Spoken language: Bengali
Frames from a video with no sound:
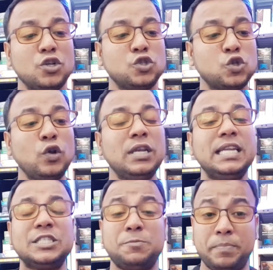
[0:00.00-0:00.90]

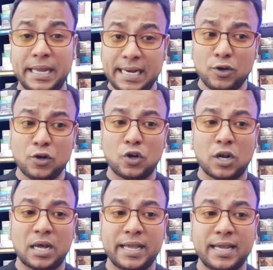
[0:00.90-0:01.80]
চল্লিশ বিলিয়ন
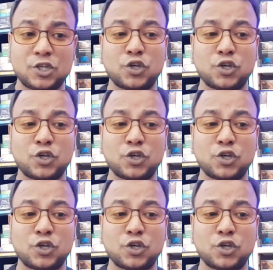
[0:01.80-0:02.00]
ডলারের